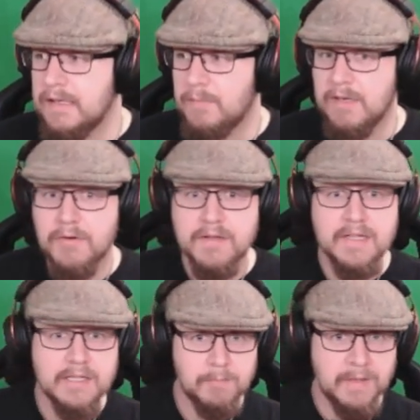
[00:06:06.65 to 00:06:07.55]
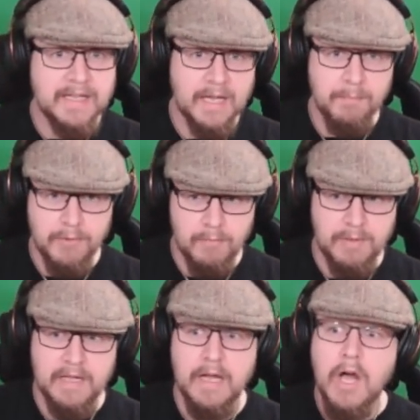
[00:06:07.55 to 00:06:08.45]
Ich habe ihnen auch gesagt, ich bin kein
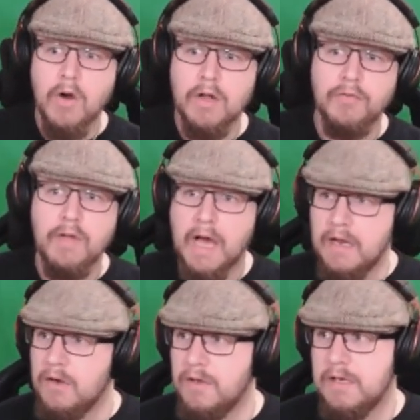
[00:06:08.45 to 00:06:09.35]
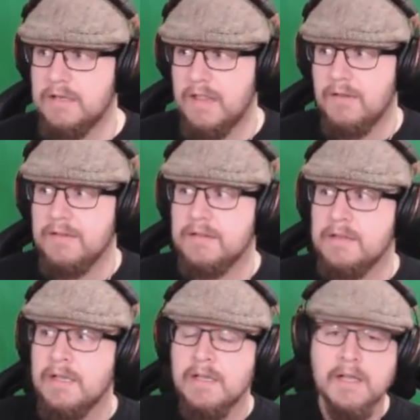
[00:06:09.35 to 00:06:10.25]
Pro-Player und auch für alle Leute da
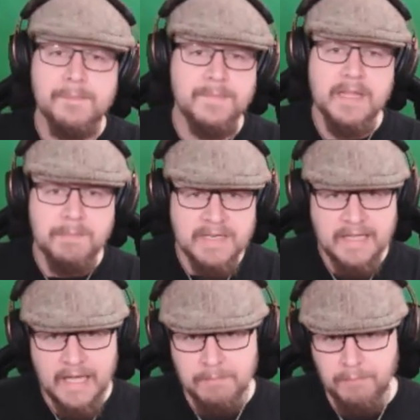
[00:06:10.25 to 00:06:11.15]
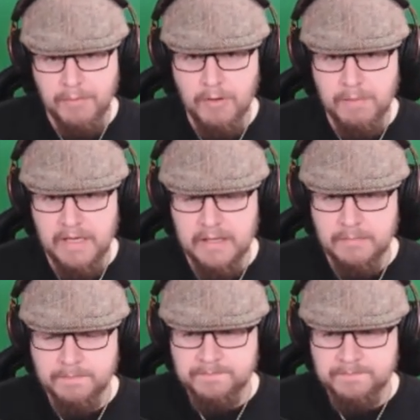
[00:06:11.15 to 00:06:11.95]
draußen, ich bin kein Pro-Player.